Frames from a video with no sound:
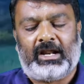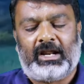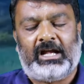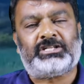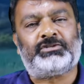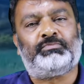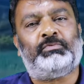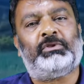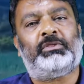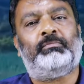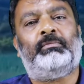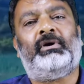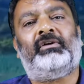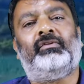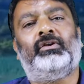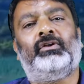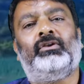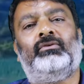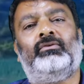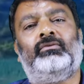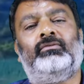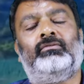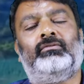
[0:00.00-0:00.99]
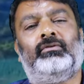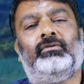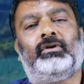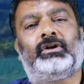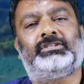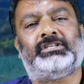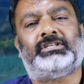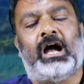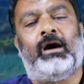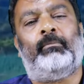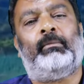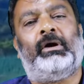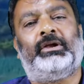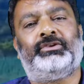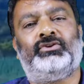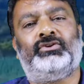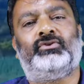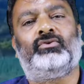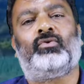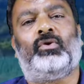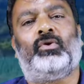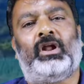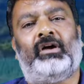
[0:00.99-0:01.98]
రాష్ట్రపతి భవన్
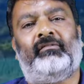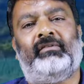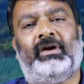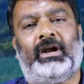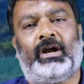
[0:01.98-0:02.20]
సామాన్యుడు కూడా